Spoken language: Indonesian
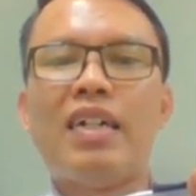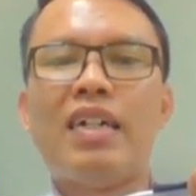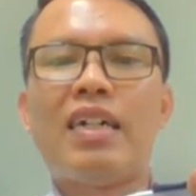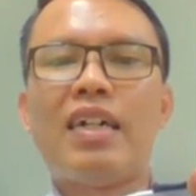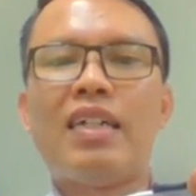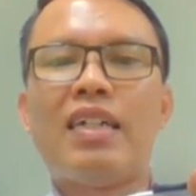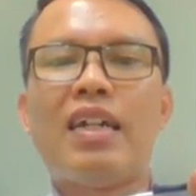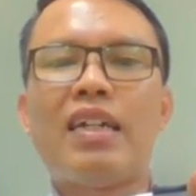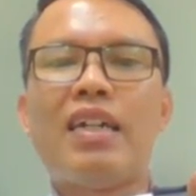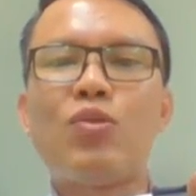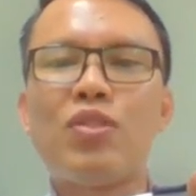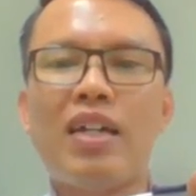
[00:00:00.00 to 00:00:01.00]
akan
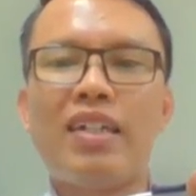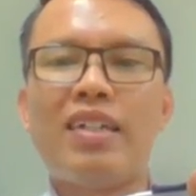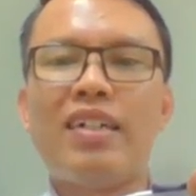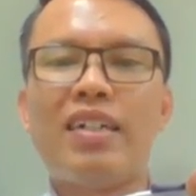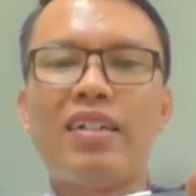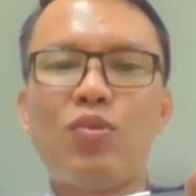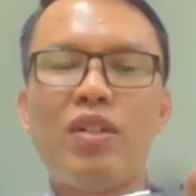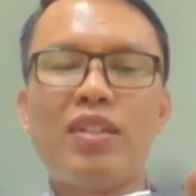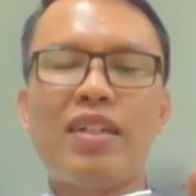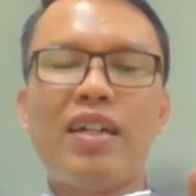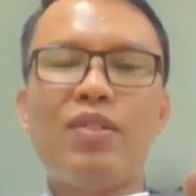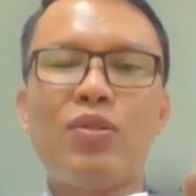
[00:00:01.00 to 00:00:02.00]
agak susah ya sulit
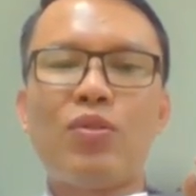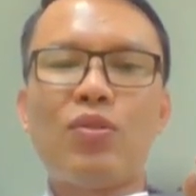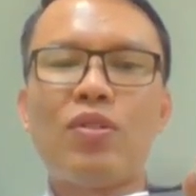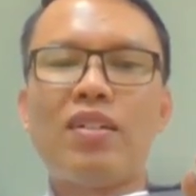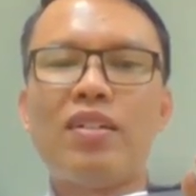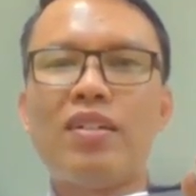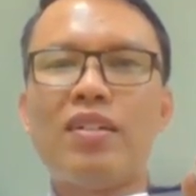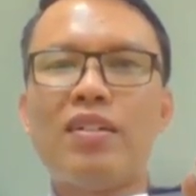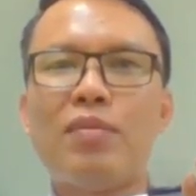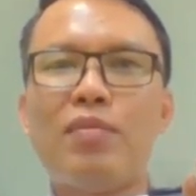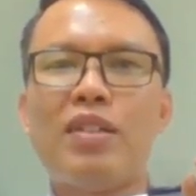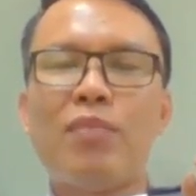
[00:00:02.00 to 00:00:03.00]
sekali untuk
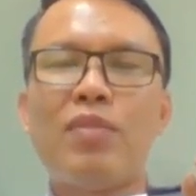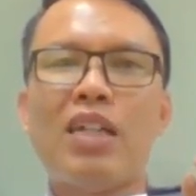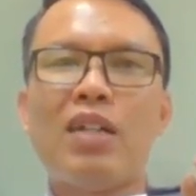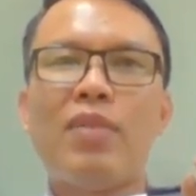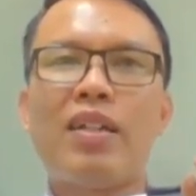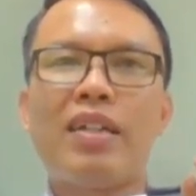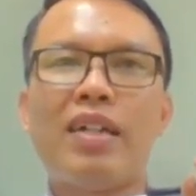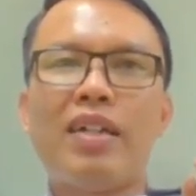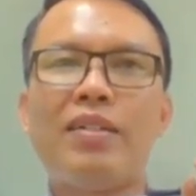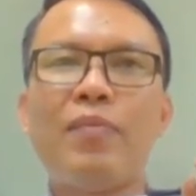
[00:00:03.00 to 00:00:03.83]
eh, bisa menyelamatkan